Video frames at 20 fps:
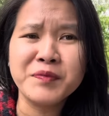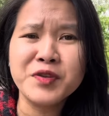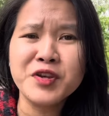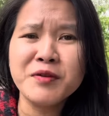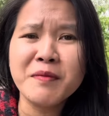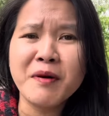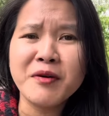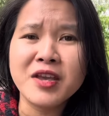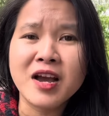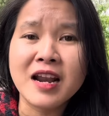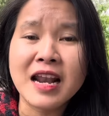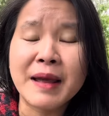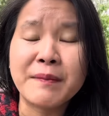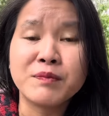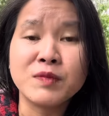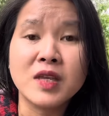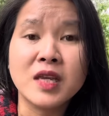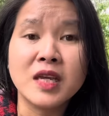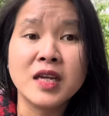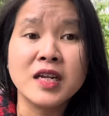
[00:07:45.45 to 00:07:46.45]
chưa bao giờ làm
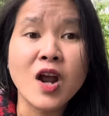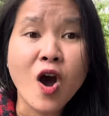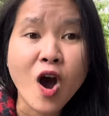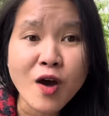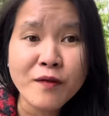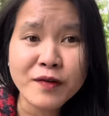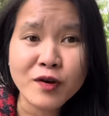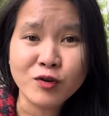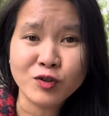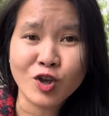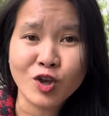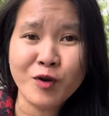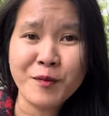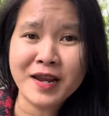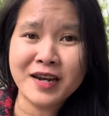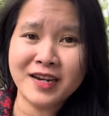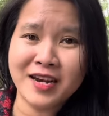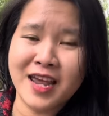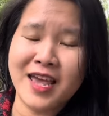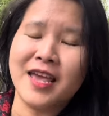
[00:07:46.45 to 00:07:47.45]
chuyện đó với con chó bé
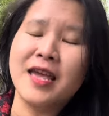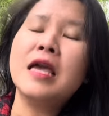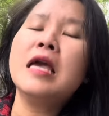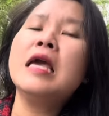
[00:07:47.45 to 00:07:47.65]
rê